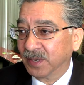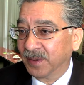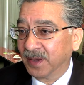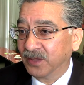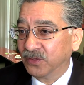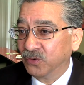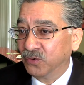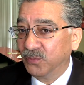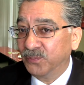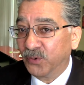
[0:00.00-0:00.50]

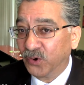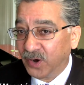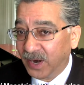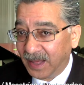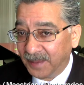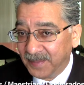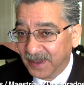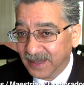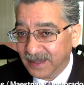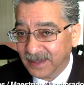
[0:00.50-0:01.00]
trabajando en un
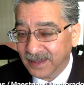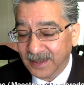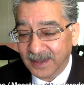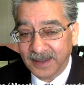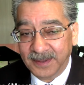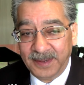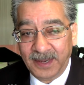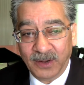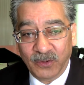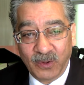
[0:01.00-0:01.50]
programa
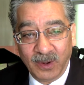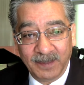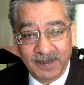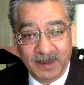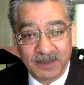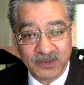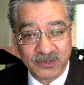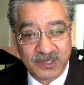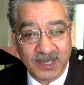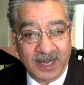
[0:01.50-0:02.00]
en el cual
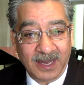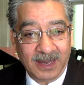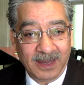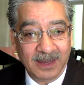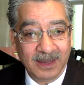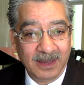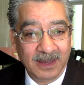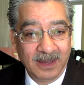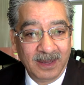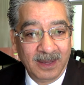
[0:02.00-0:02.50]
vamos a,
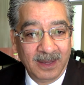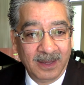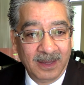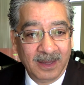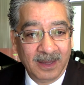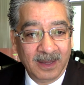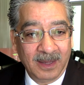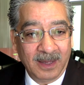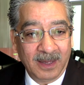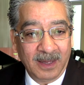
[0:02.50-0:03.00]

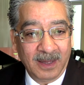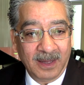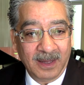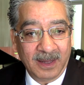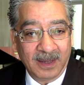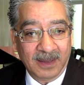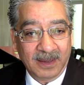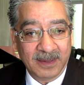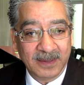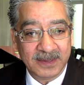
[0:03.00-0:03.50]

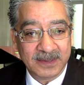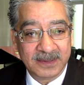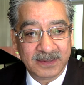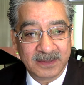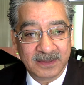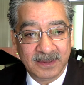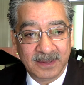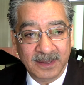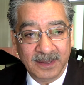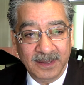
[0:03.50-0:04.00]

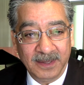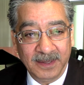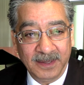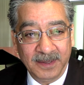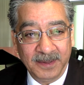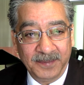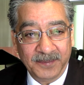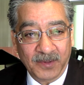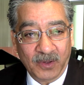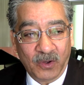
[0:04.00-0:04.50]

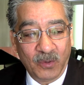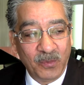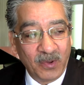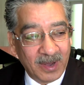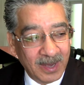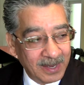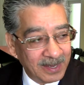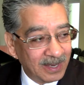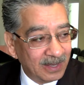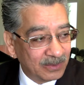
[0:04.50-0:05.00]
este,
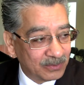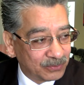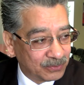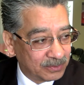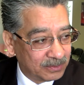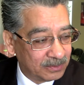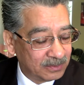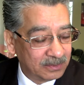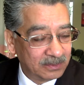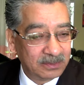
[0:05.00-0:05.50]
convocar a las
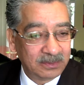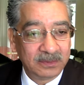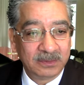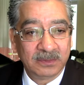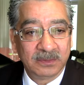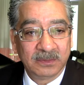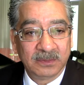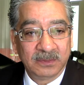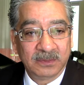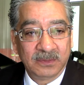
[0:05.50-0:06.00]

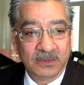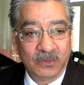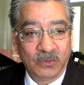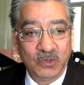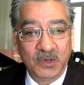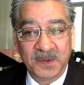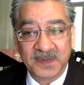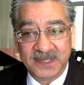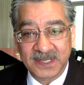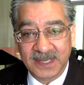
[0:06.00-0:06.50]

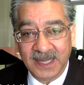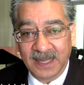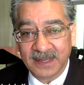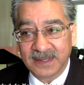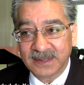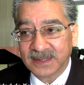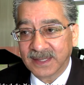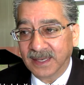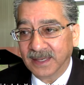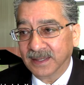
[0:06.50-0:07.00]

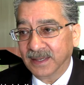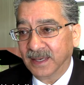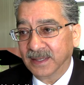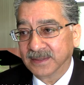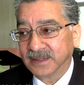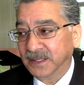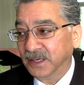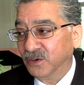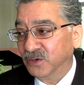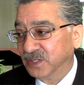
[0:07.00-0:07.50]
universidades, a
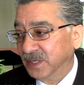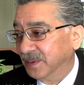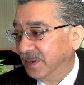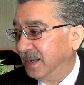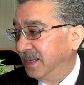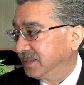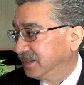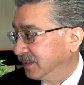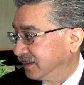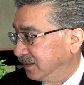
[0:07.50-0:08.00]
las, inclusive a
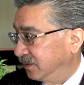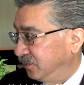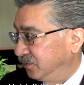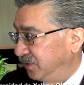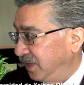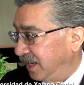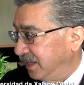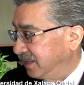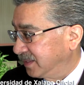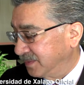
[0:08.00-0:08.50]
las
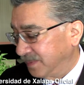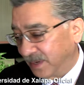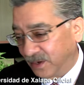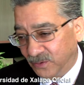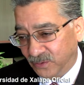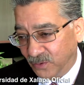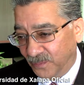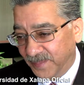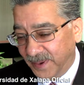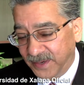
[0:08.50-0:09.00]
secundarias
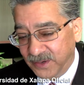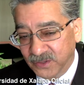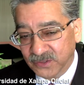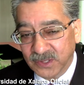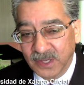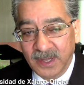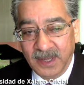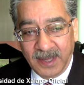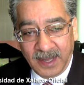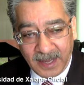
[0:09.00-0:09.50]
bajo
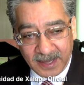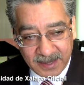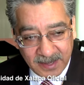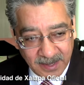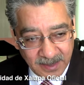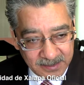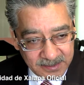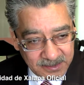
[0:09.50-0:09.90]
convenios, a que